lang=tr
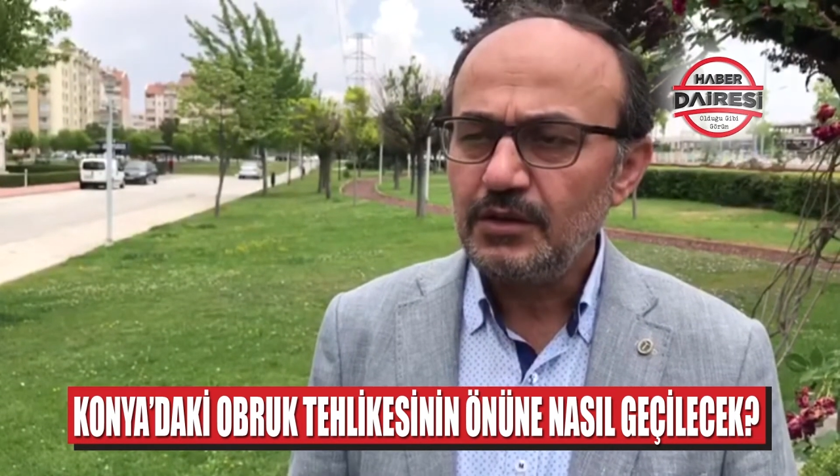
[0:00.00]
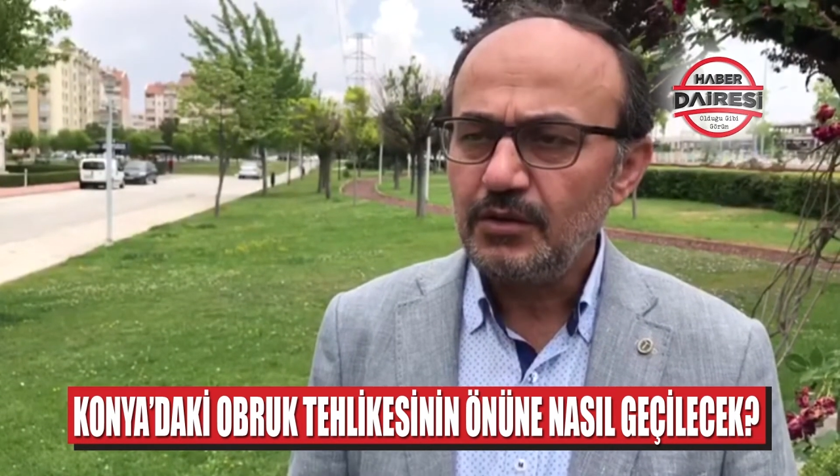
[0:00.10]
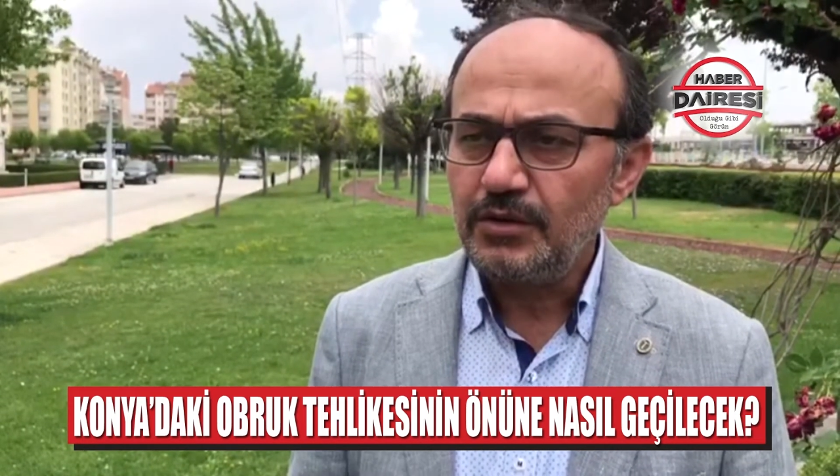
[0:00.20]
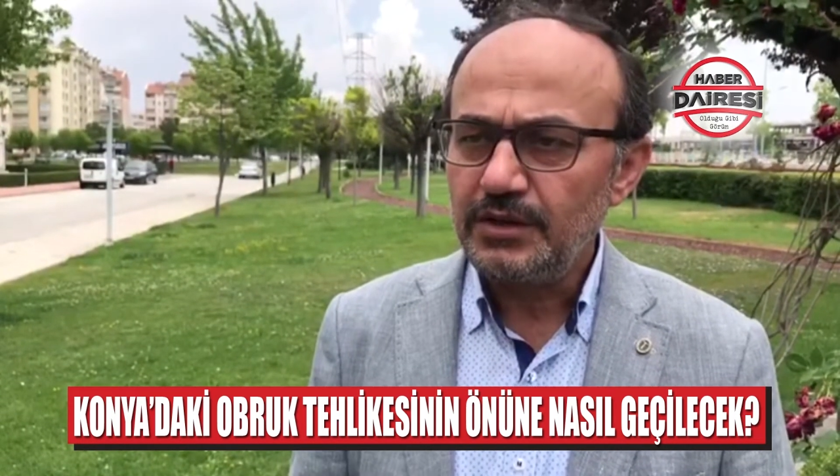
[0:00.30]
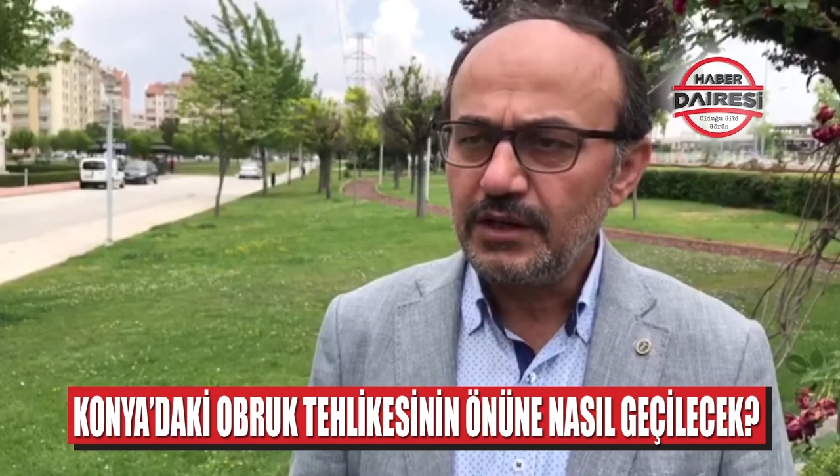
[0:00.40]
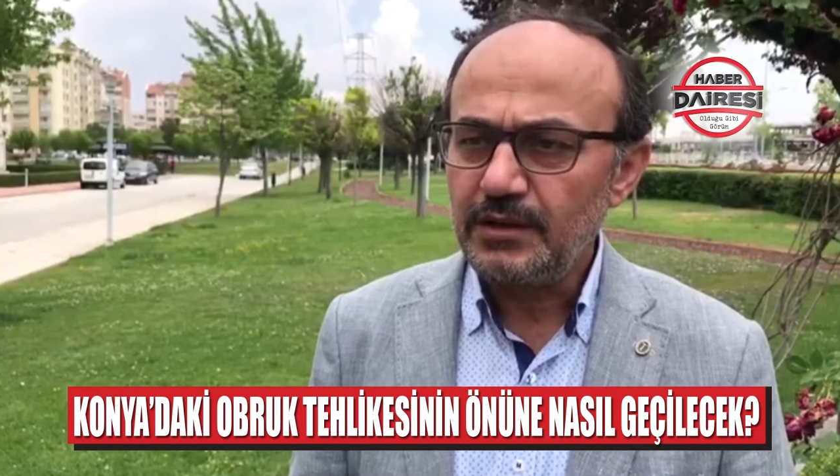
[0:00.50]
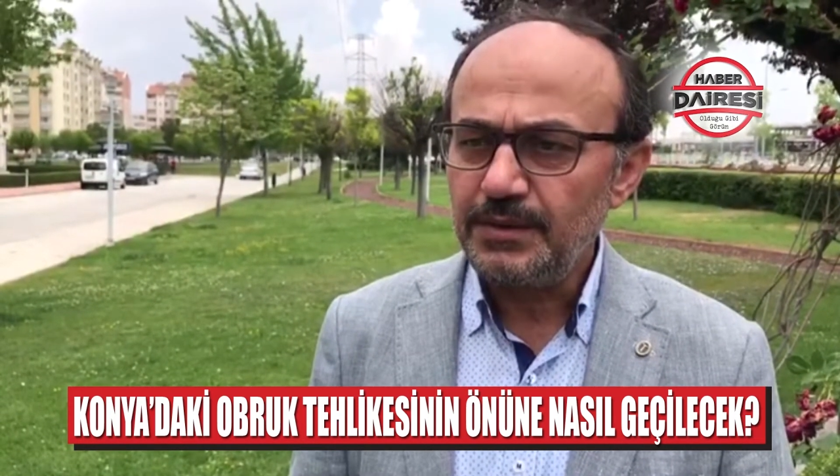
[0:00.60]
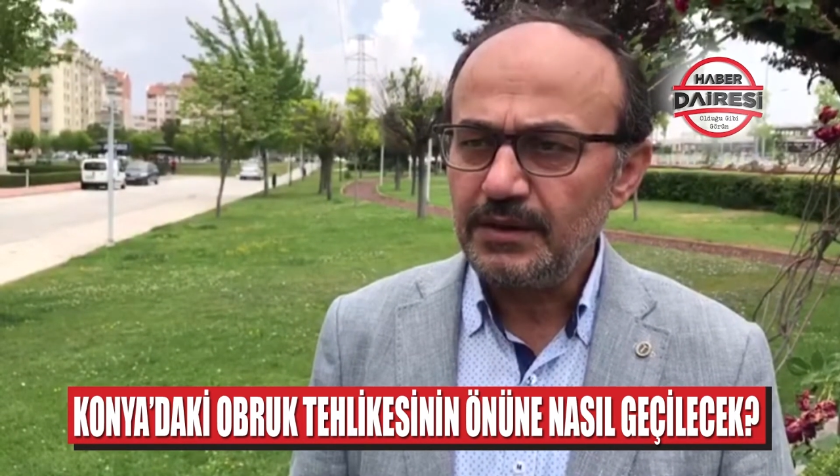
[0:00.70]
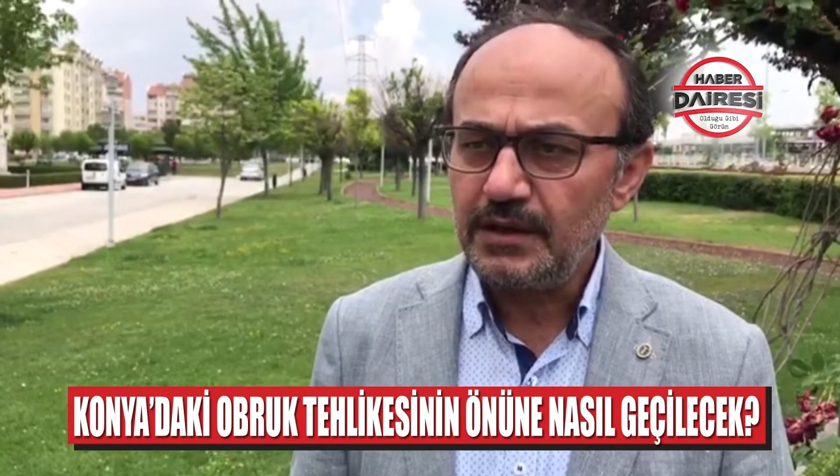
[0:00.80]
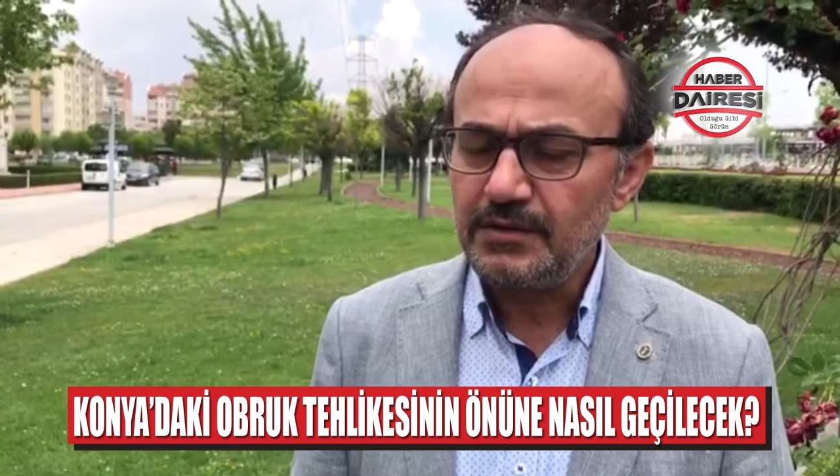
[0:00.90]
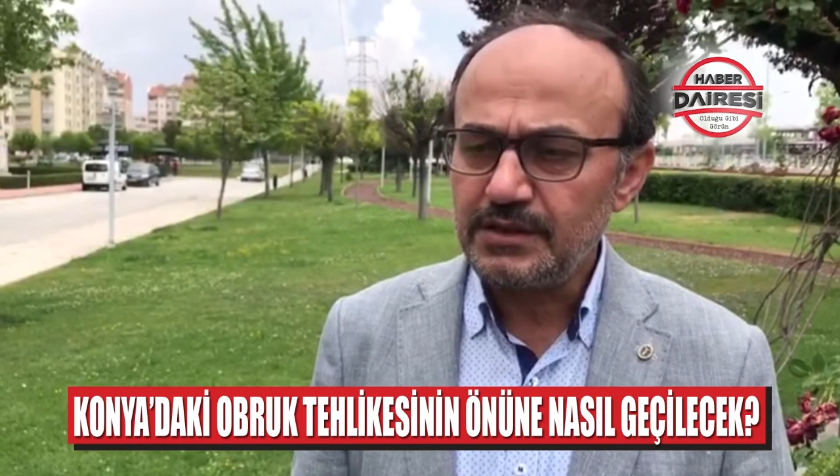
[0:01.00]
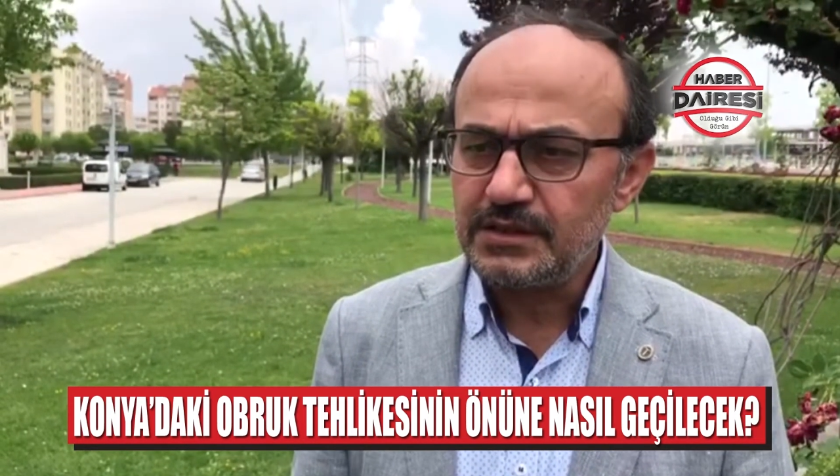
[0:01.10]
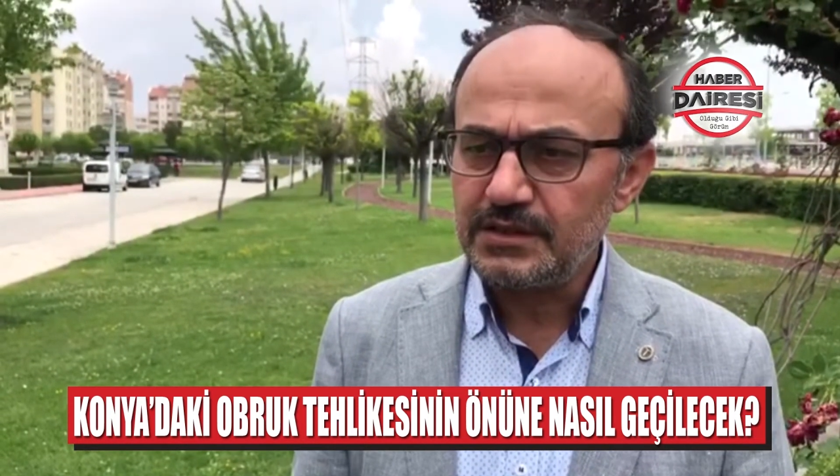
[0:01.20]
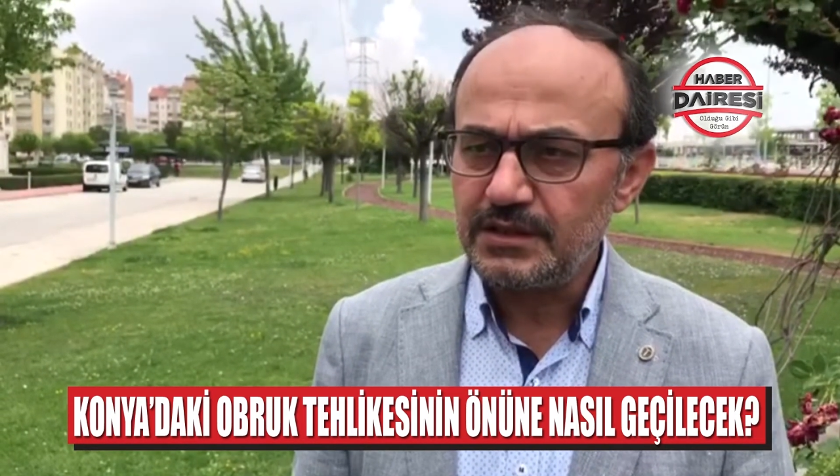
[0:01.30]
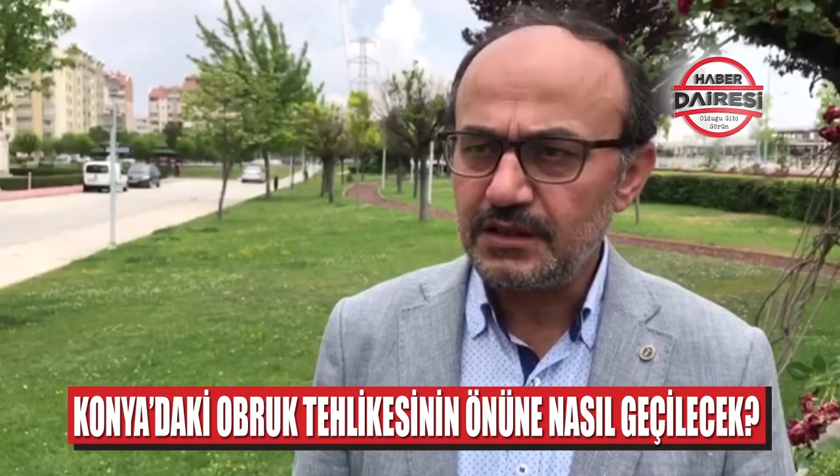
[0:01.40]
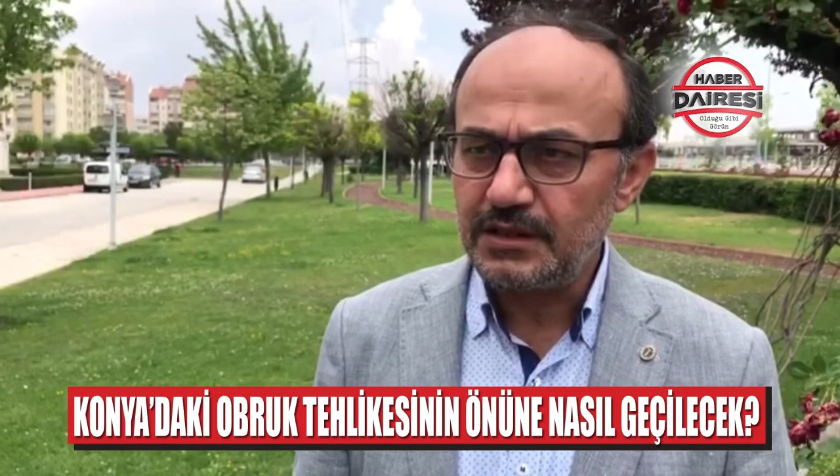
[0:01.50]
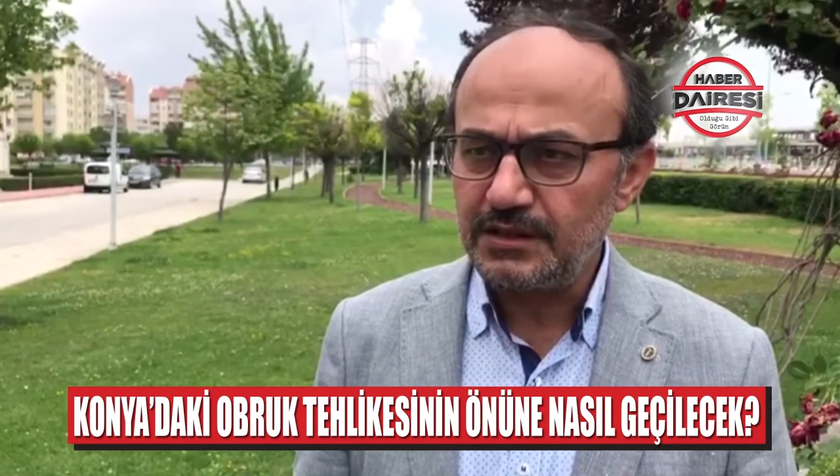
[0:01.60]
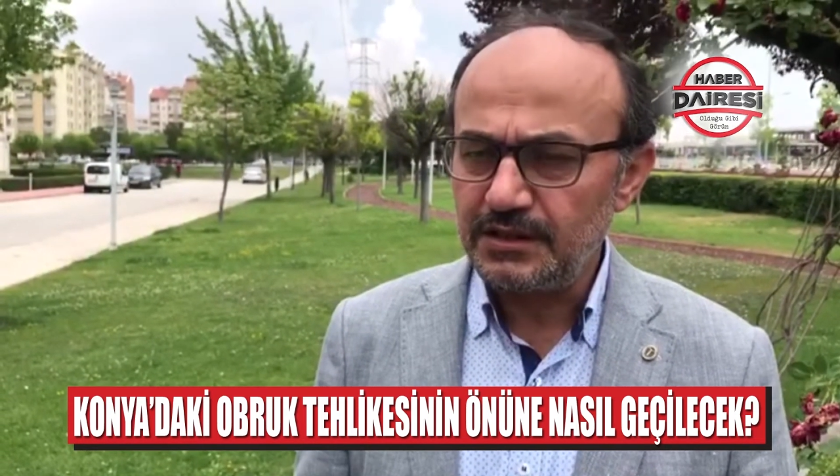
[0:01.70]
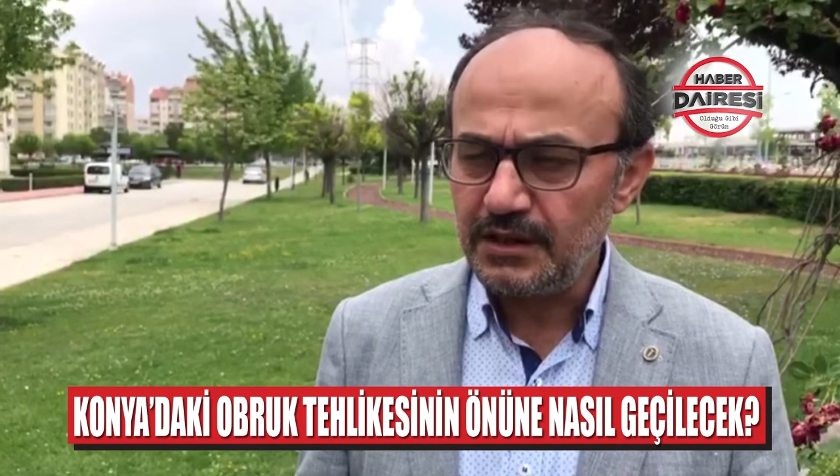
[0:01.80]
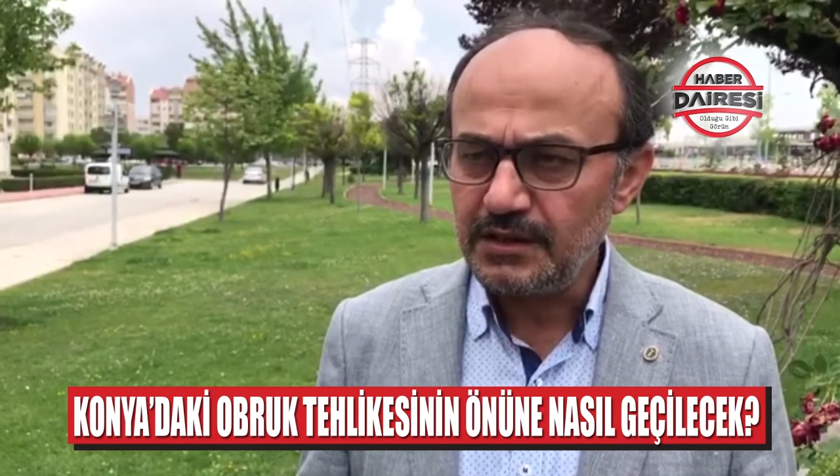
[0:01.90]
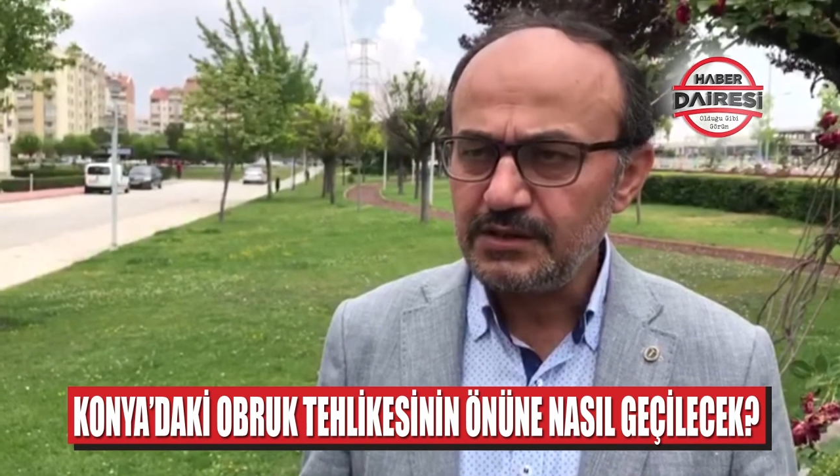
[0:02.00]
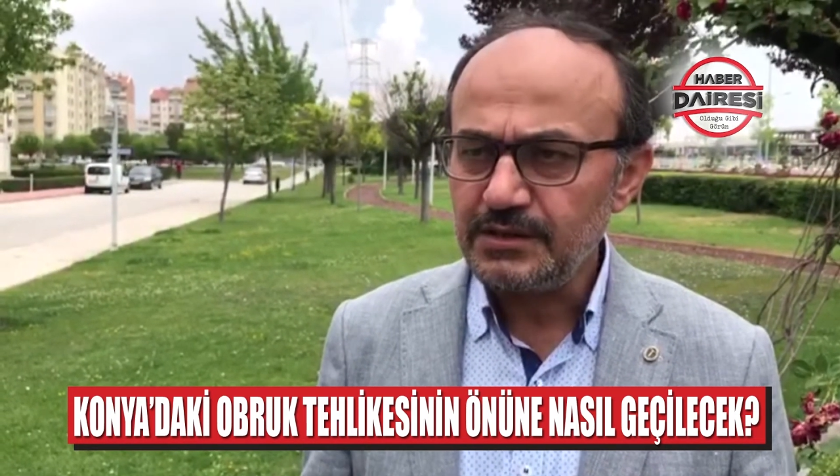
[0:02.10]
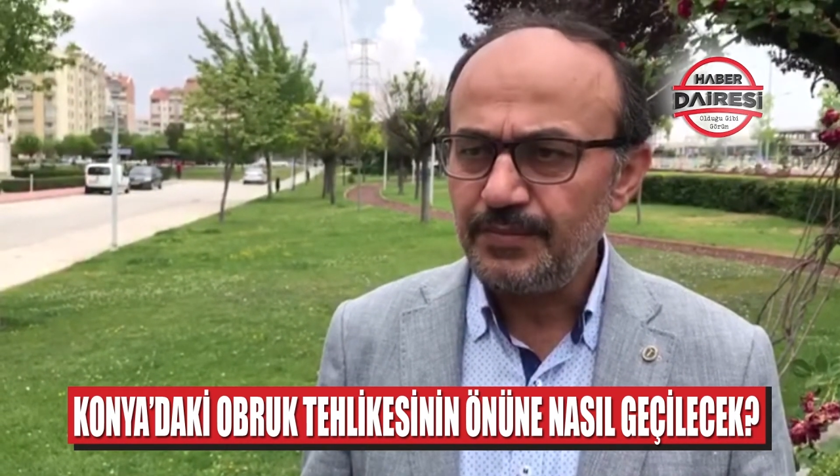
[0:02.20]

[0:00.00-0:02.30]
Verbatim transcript: Konya Kapalı Havzası'ndaki yağış